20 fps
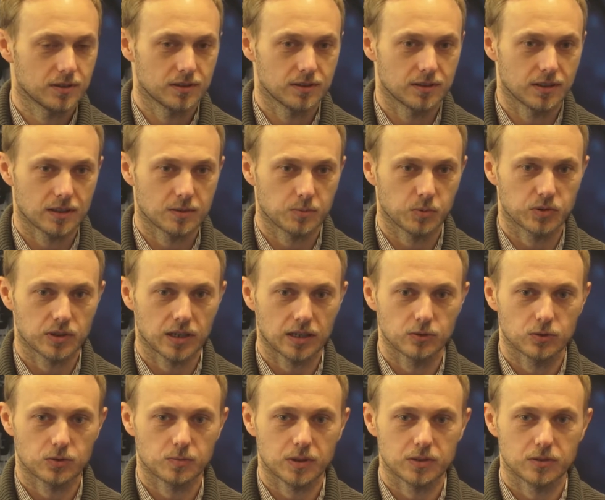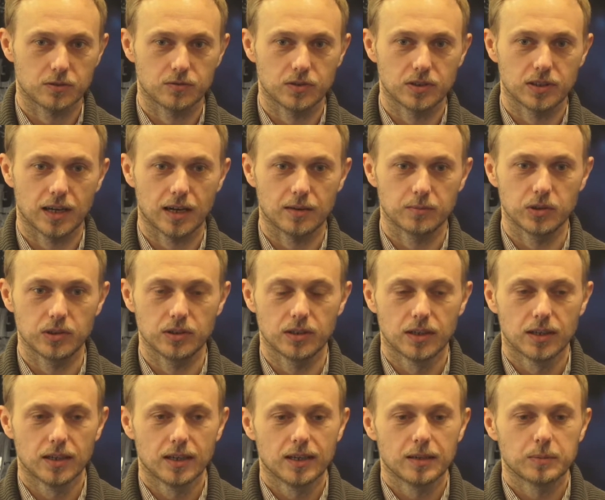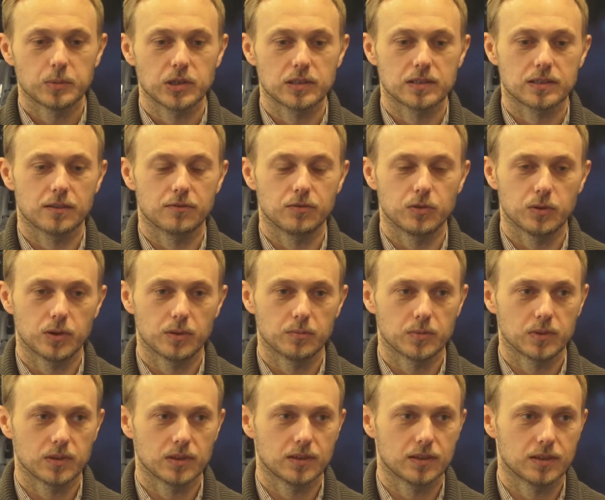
na spotkaniu z pracownikami, przedstawiłem